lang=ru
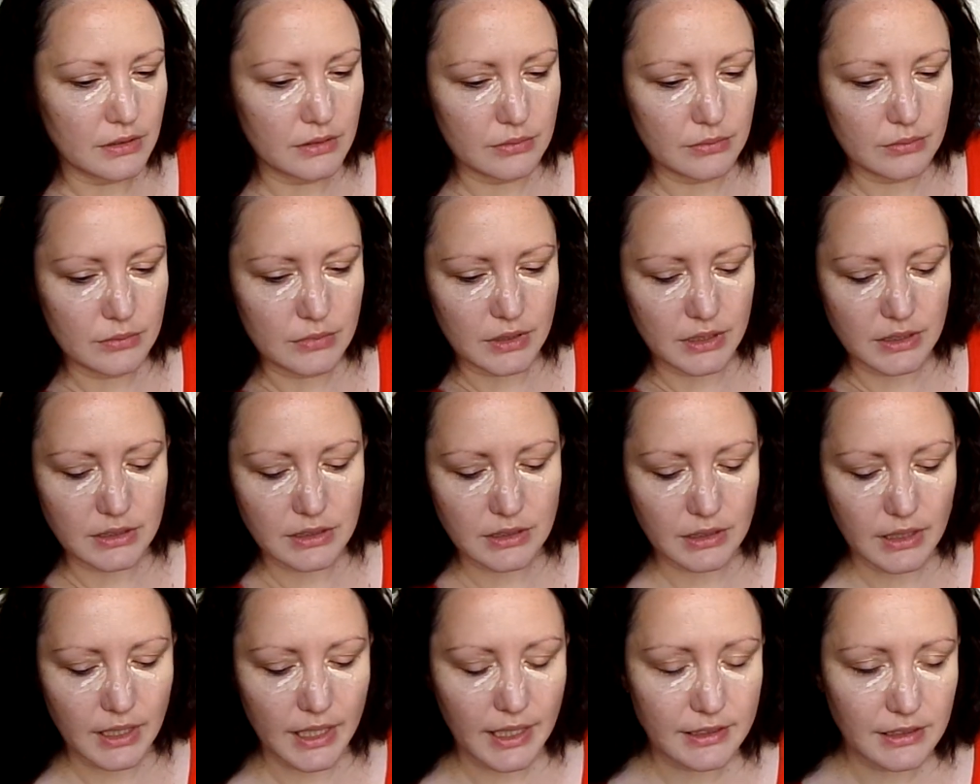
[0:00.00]

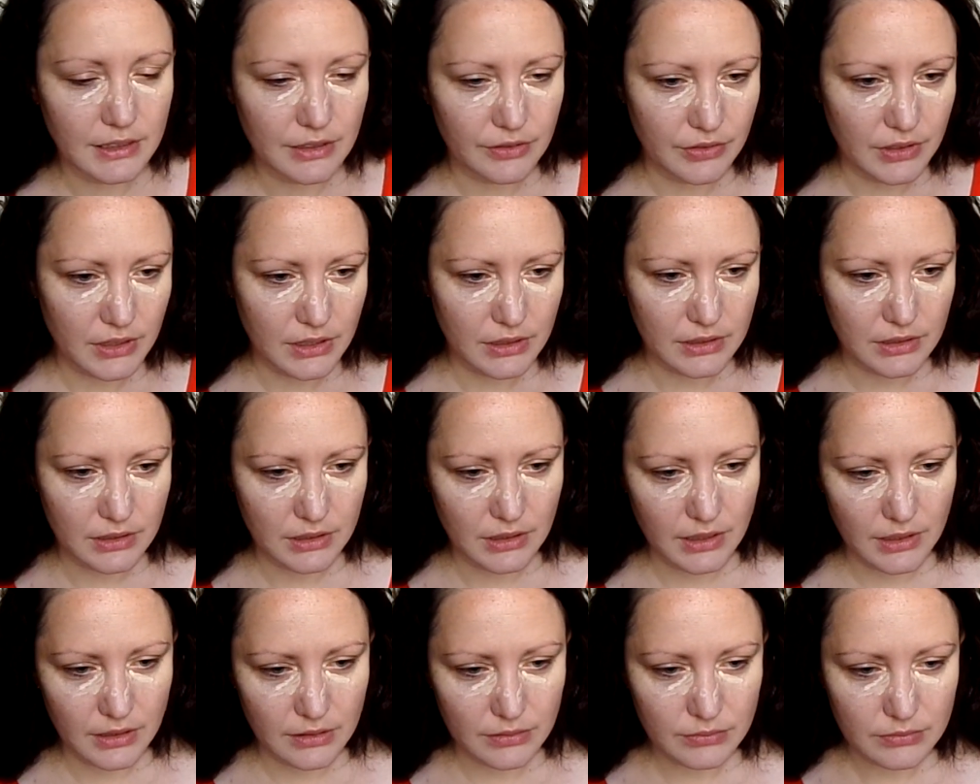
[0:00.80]
родилась и
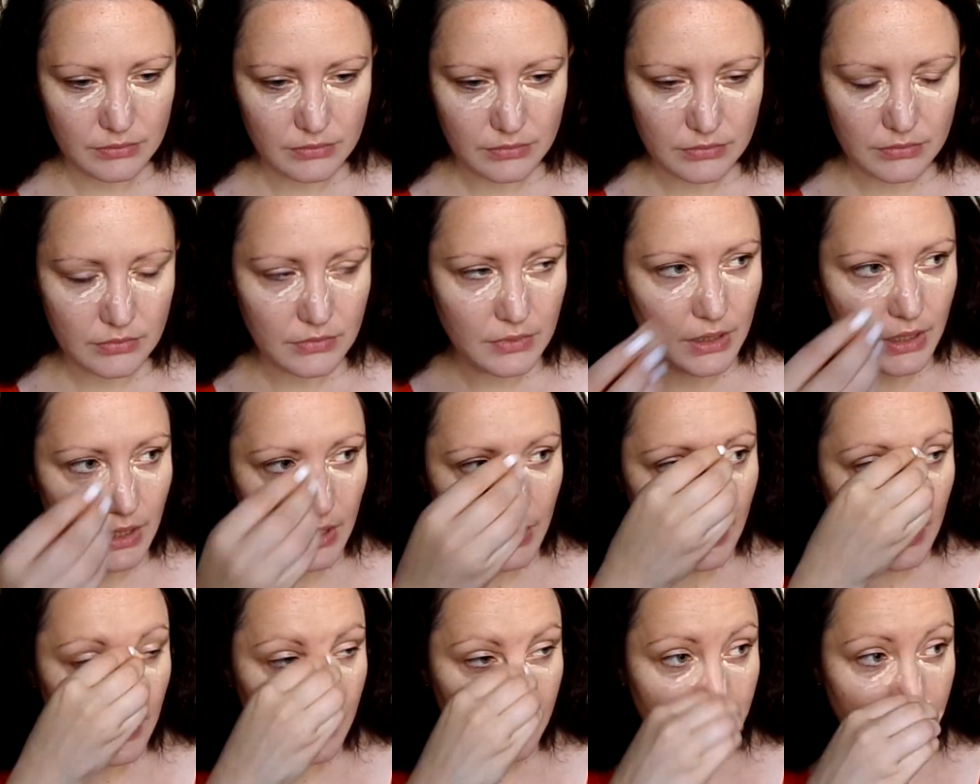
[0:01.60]
выросла
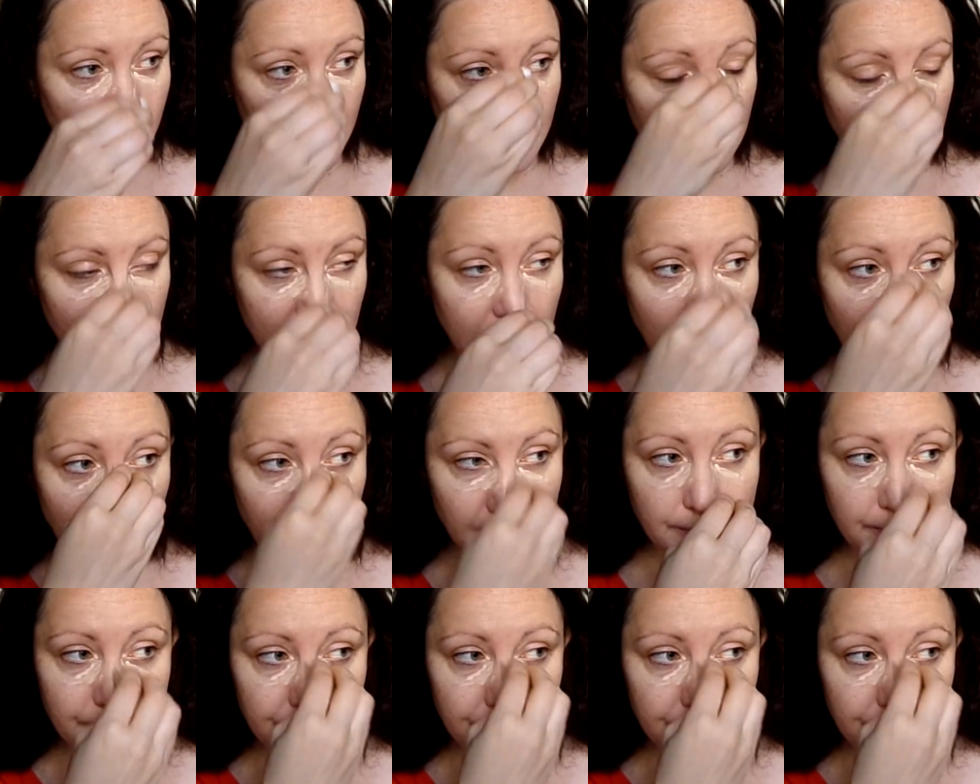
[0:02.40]
в России.